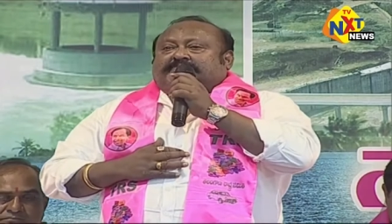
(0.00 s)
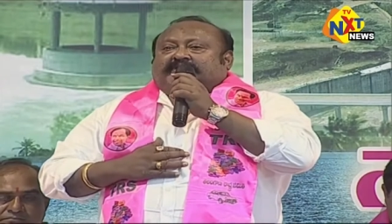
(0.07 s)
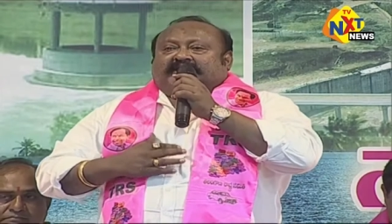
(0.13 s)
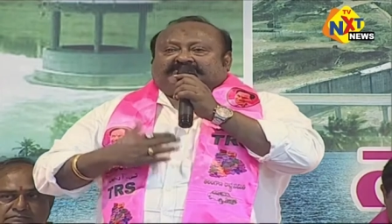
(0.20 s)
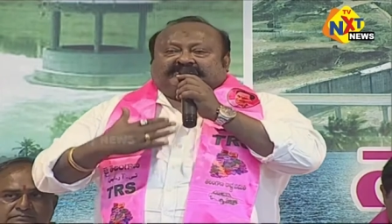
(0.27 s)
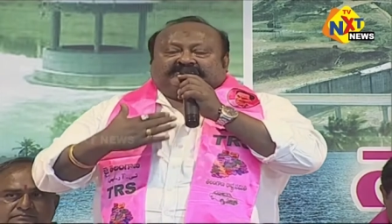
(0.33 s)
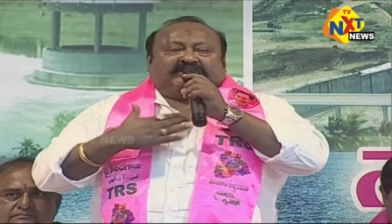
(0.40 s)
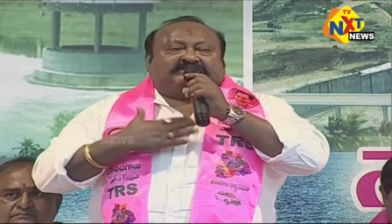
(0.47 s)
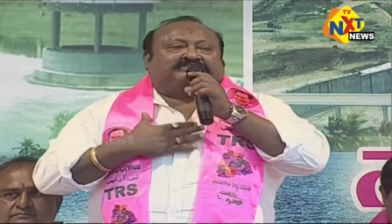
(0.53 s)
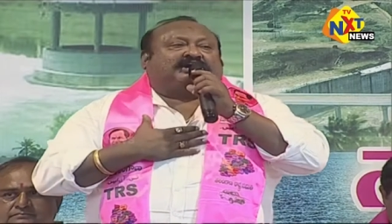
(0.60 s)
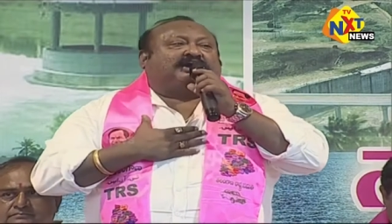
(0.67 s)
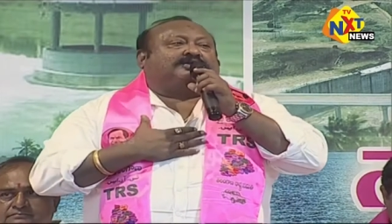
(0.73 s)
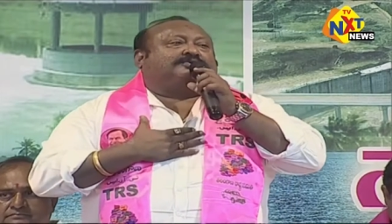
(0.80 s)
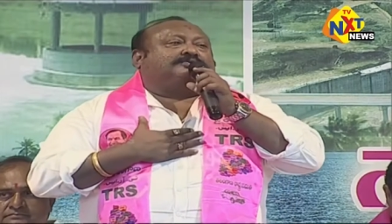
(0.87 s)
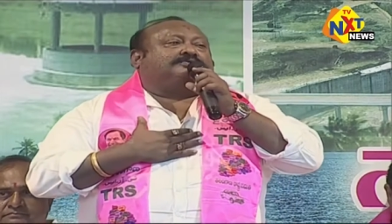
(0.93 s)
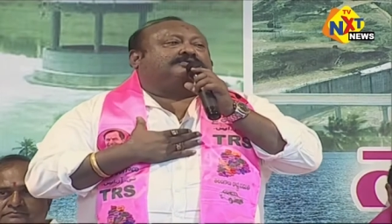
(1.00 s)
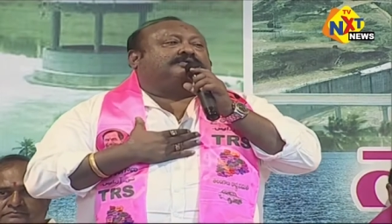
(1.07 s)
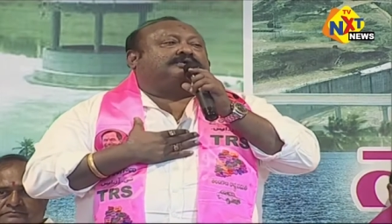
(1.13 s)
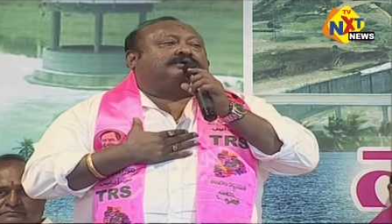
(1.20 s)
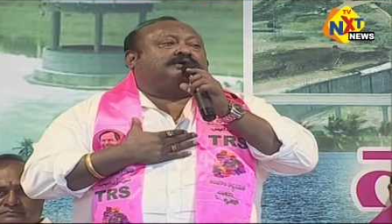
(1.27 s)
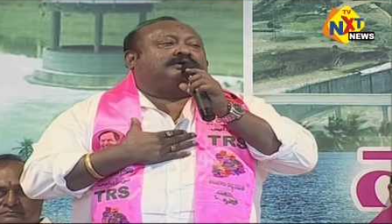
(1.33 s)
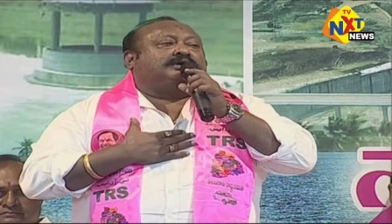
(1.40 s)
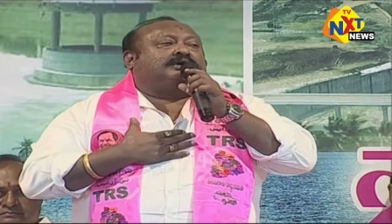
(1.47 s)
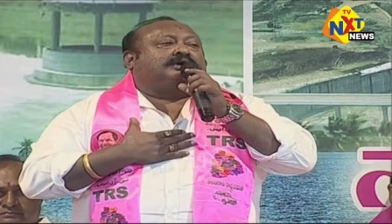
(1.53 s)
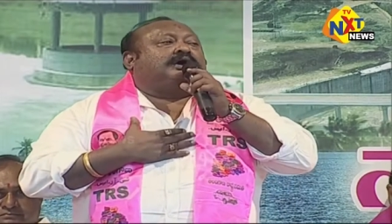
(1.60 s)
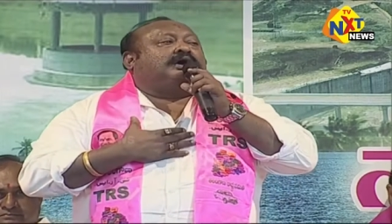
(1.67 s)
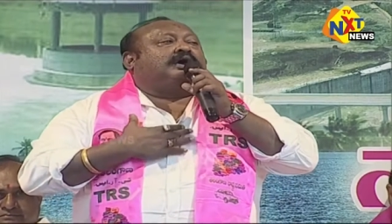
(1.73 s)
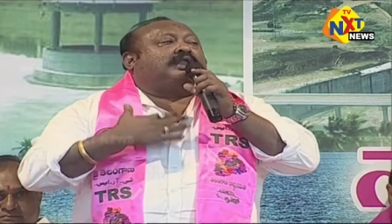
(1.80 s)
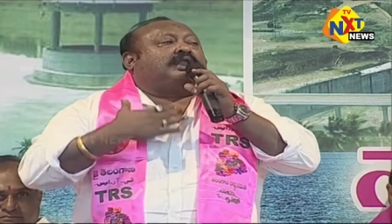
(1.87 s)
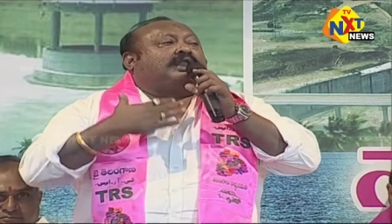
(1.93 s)
మా చిన్న సారు
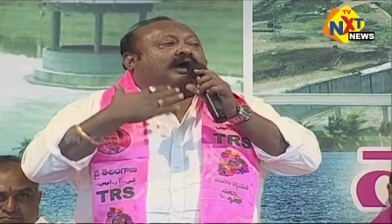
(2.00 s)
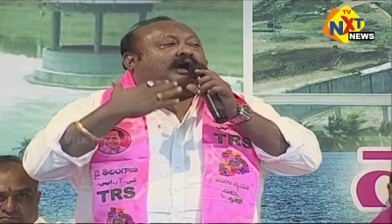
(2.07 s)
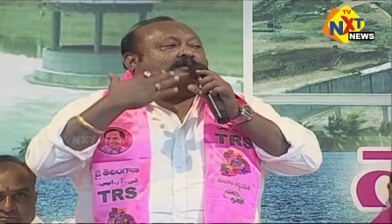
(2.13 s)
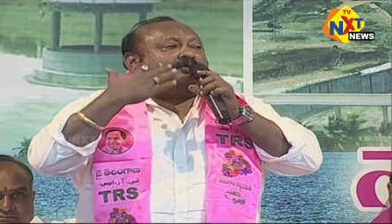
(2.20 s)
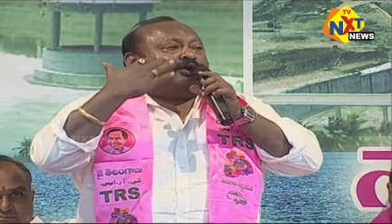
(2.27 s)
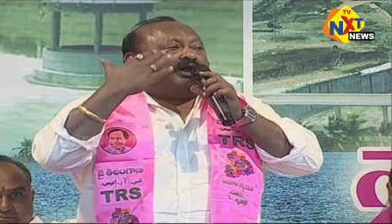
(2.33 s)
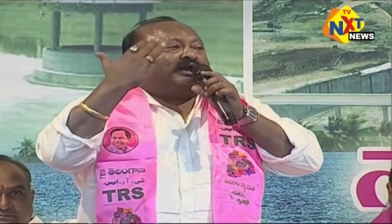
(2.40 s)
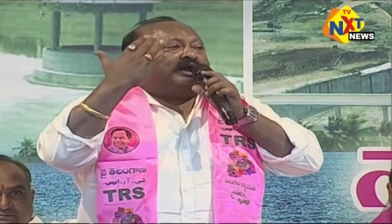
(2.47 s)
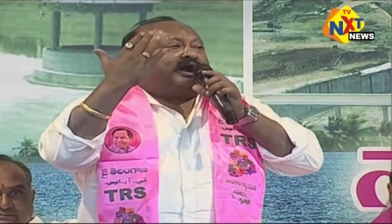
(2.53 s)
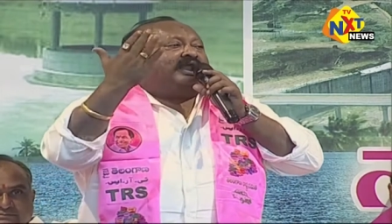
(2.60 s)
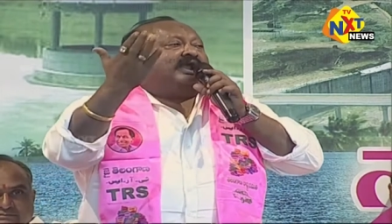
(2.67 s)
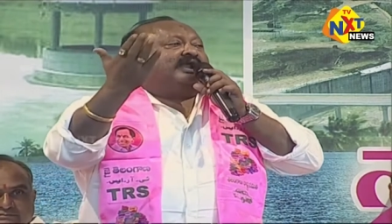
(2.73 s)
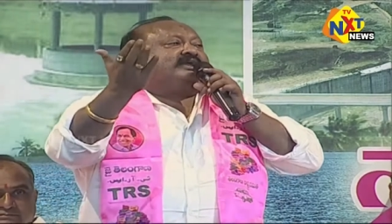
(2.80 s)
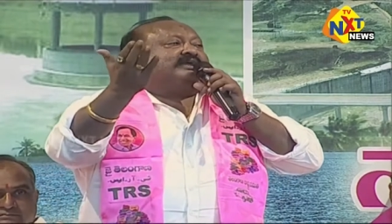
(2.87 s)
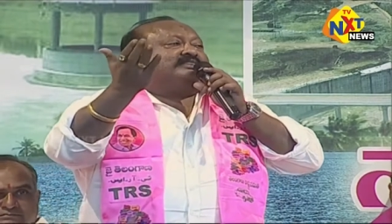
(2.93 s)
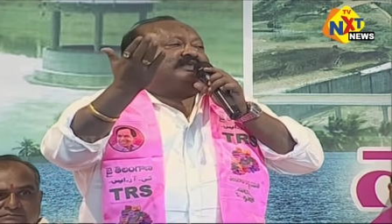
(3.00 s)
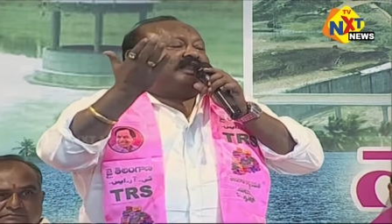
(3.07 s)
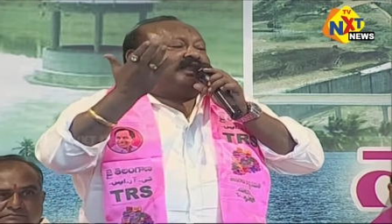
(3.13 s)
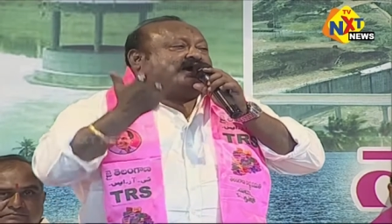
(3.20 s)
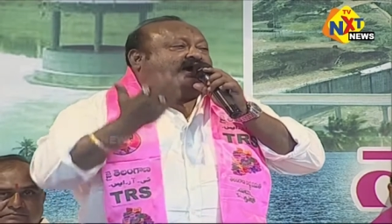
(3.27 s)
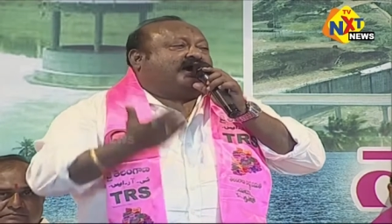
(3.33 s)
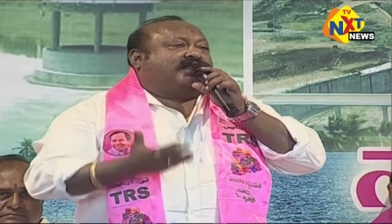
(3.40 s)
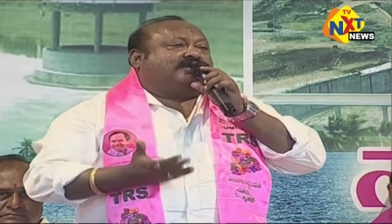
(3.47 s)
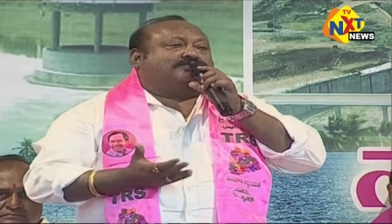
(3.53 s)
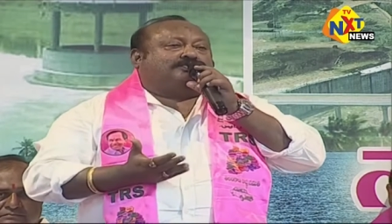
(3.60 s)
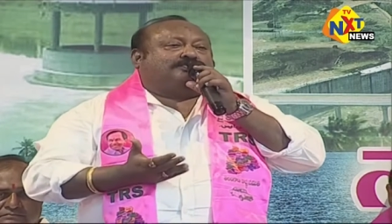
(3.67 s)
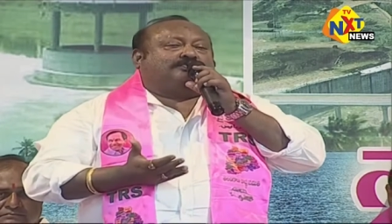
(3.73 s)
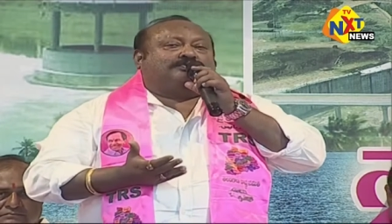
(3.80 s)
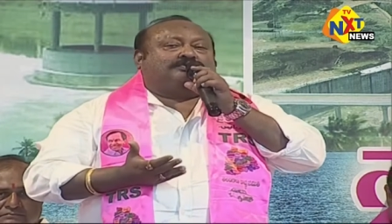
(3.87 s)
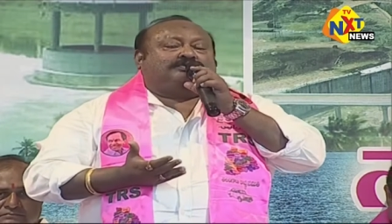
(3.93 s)
రాబోయే కాలానికి తెలంగాణకు